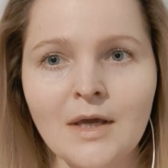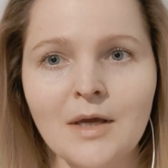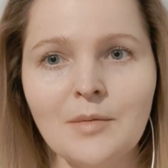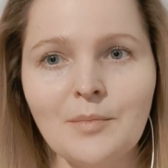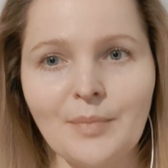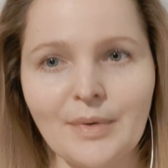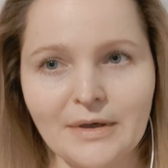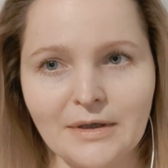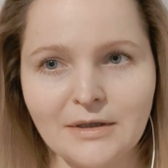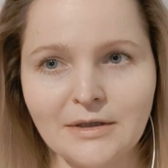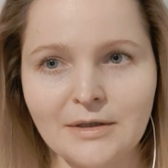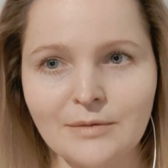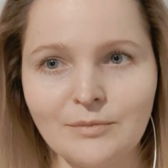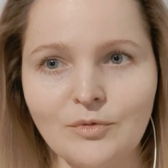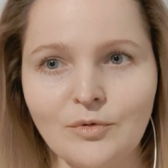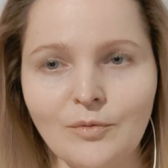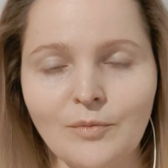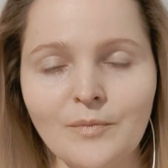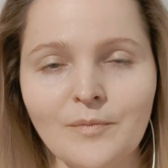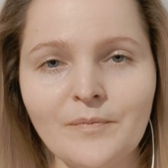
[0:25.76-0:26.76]

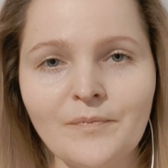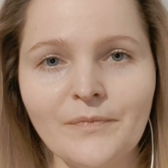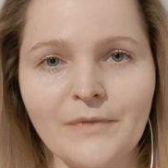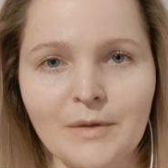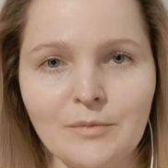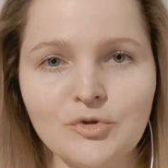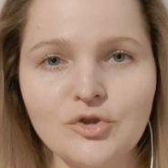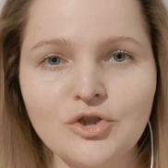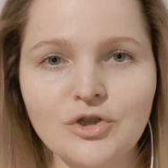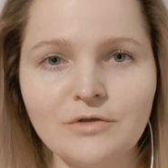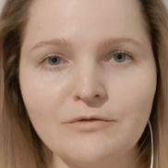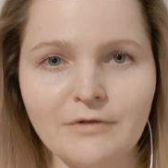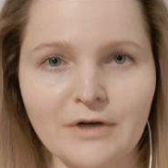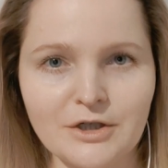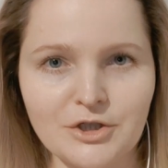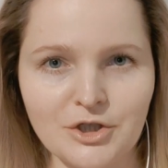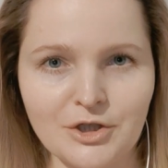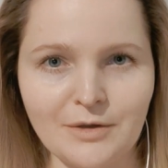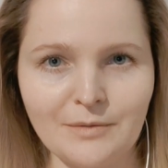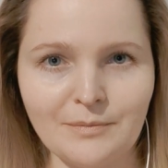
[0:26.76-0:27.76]
Поэтому нам очень
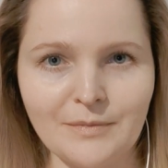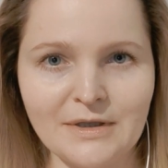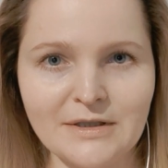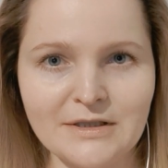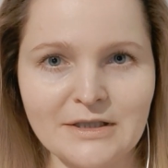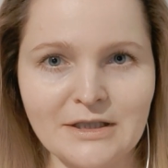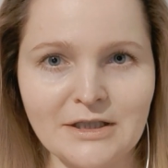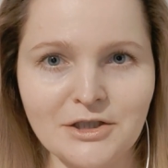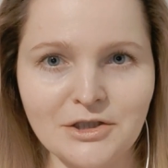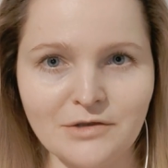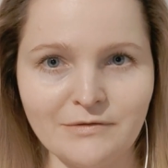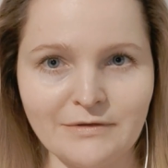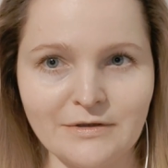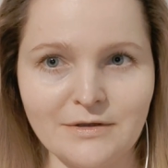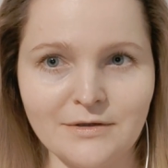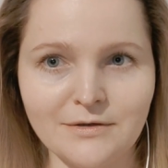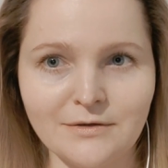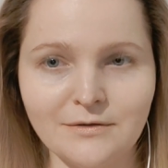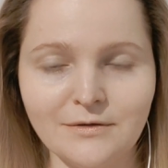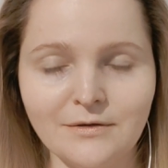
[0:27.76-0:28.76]
важно
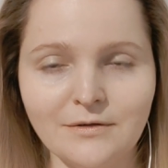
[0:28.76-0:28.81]
отслеживать